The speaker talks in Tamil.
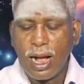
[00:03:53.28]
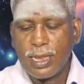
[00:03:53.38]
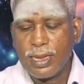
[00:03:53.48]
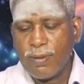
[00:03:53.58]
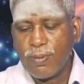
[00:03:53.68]

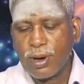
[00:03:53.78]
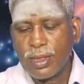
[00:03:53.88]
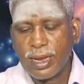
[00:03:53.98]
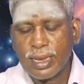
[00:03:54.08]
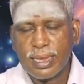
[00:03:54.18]
அதே போல்
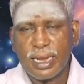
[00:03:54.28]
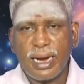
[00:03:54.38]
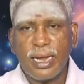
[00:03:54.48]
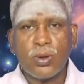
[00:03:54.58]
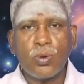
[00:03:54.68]
தான்
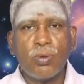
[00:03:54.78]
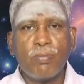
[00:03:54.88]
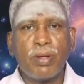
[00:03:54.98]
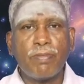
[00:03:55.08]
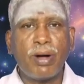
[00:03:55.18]
தனி
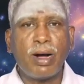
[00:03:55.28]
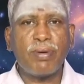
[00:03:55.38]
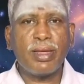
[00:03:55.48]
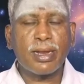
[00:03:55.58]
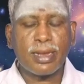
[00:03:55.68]
குடும்பம்
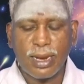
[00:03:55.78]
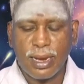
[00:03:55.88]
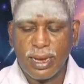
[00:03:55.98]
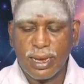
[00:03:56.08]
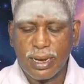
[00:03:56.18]

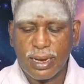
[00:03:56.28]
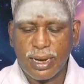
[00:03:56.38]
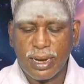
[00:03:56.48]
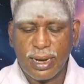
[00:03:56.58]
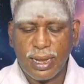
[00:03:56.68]
அப்படிங்கிறதுல நீங்கள்
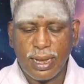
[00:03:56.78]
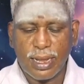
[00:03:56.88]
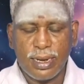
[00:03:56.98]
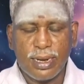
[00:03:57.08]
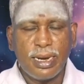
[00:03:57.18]
இருக்கிறீங்கன்னா
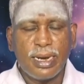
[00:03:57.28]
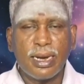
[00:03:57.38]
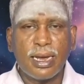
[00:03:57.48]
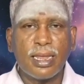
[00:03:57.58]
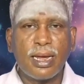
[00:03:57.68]

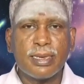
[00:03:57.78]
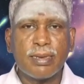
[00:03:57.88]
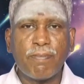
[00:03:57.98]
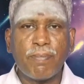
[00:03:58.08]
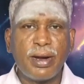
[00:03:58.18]

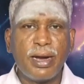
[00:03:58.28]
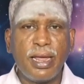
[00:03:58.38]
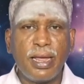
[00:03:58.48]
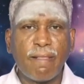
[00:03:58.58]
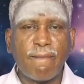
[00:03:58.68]
ஏதாச்சும்
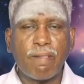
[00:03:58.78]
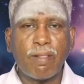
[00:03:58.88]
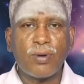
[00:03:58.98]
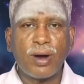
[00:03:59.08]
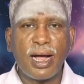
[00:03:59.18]
பண்ணி
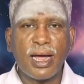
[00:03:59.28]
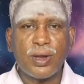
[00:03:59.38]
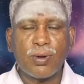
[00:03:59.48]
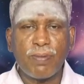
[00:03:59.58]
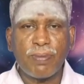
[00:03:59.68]
ஒரு
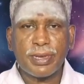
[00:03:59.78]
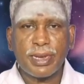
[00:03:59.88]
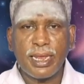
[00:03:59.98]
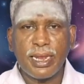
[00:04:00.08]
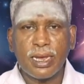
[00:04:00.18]
ஆயரூவா
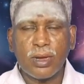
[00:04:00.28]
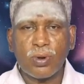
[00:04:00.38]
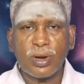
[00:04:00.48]
பிரச்சனையை நீங்கள்